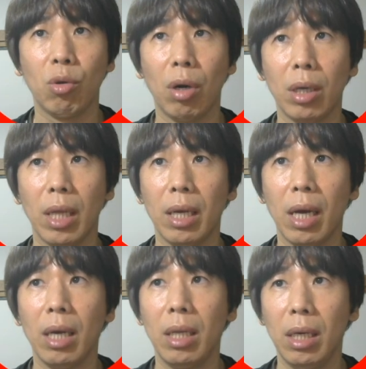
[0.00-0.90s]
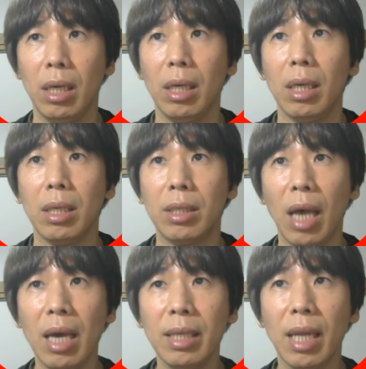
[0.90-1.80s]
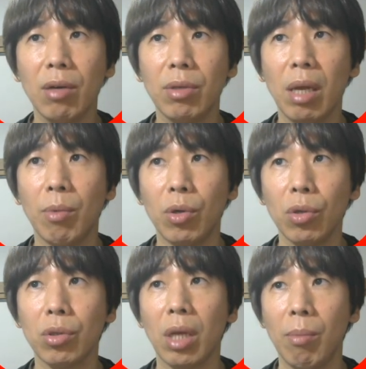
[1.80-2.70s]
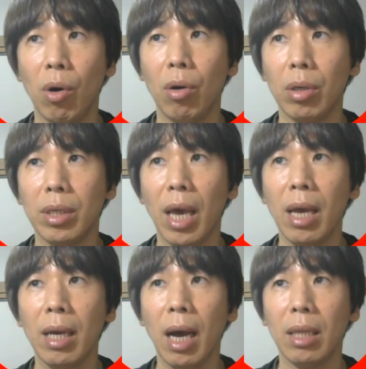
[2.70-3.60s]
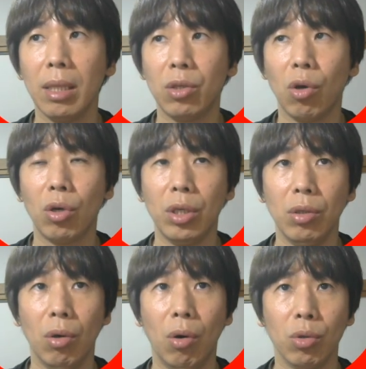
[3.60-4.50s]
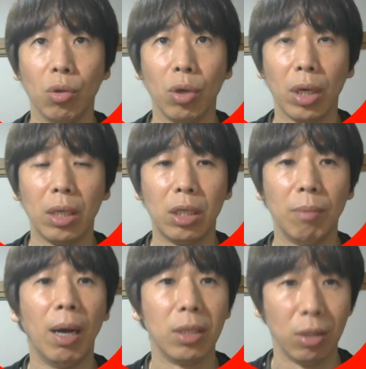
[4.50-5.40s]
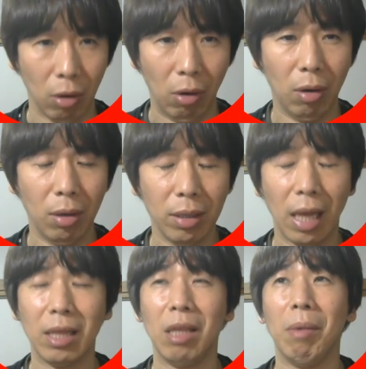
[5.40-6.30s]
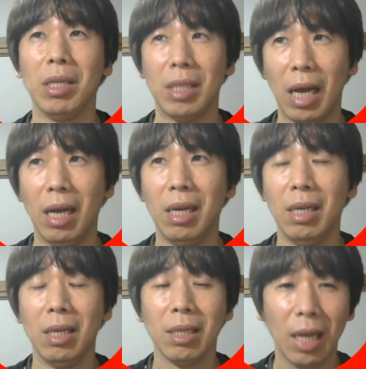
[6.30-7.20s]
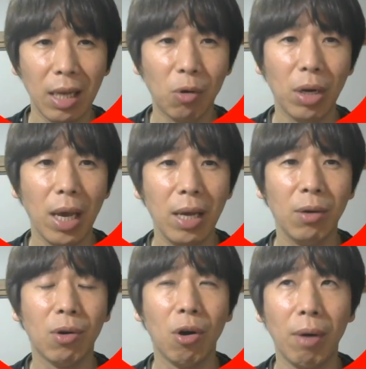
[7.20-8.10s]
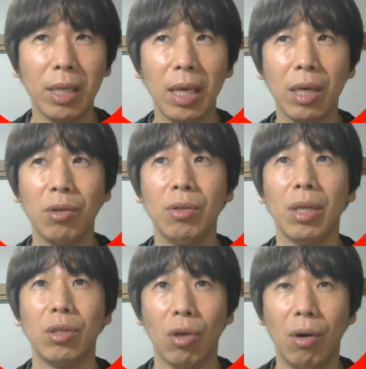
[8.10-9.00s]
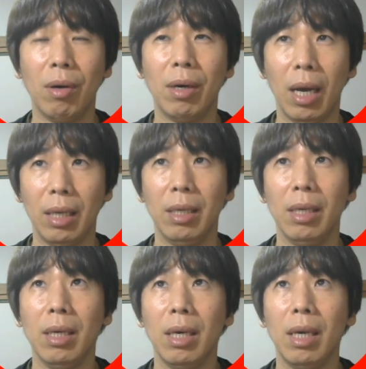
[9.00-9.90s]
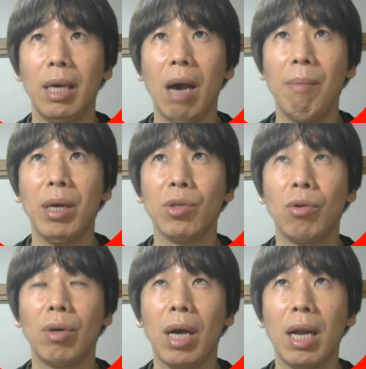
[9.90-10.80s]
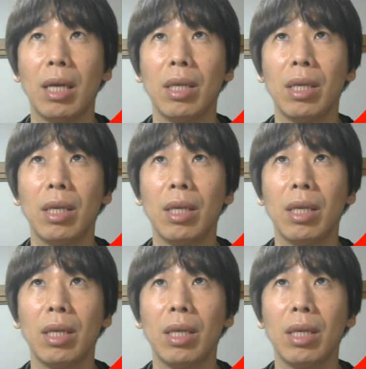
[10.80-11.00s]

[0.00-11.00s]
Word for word: かがない限り、在宅でも留守でも玄関に商品をお届けしますとなってました。ただこれ変更はできるんですよ。はい。Amazon からで